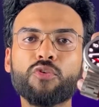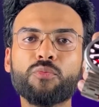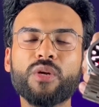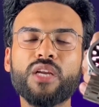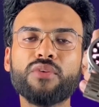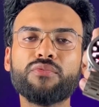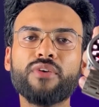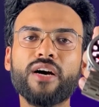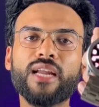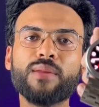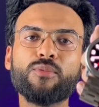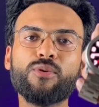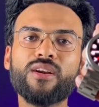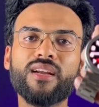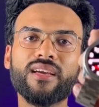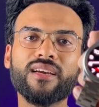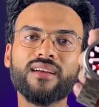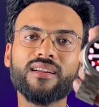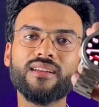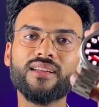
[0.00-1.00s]
मनी फायरबुल
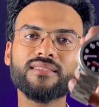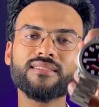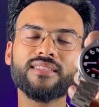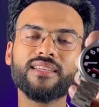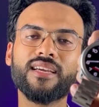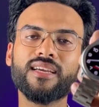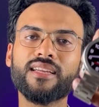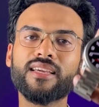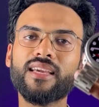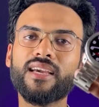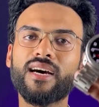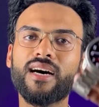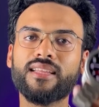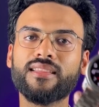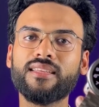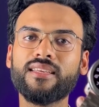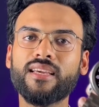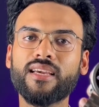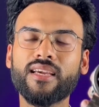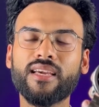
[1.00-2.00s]
डगर लक्स निकल के
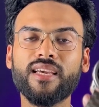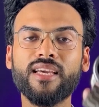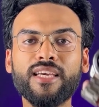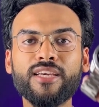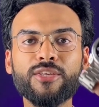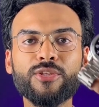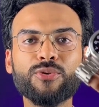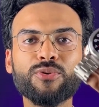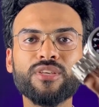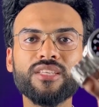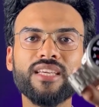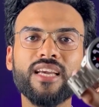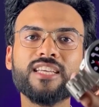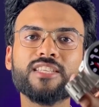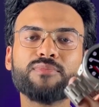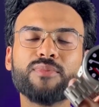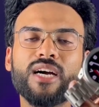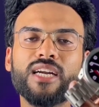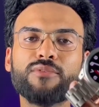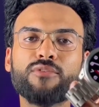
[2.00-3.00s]
आती है क्योंकि ये
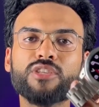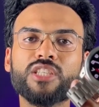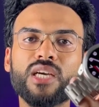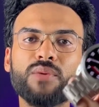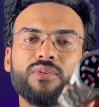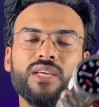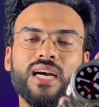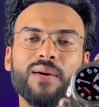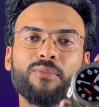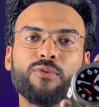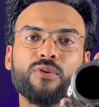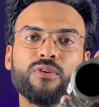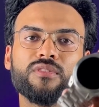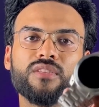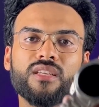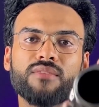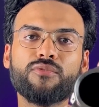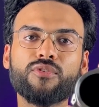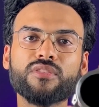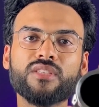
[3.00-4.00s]
स्मार्ट वॉच अभी आप लोगों को
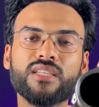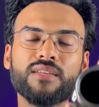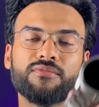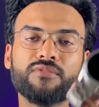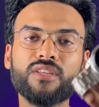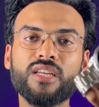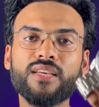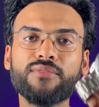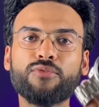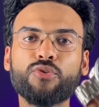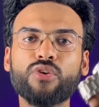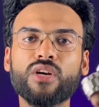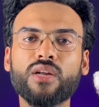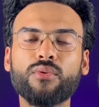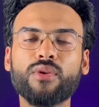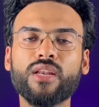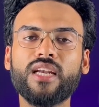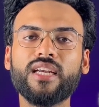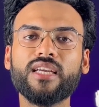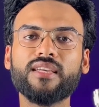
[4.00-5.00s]
सिर्फ और सिर्फ थ्री फोर
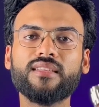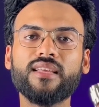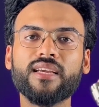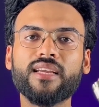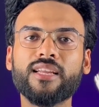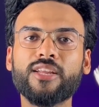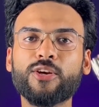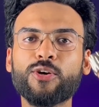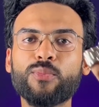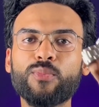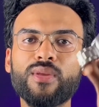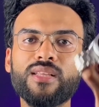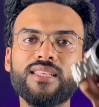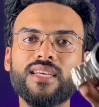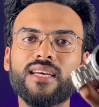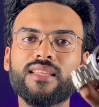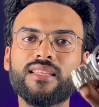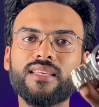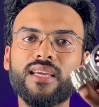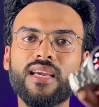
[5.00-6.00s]
डबल की देखने को मिल
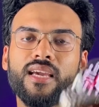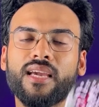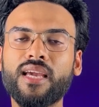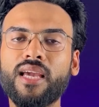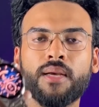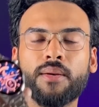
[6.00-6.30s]
जाती है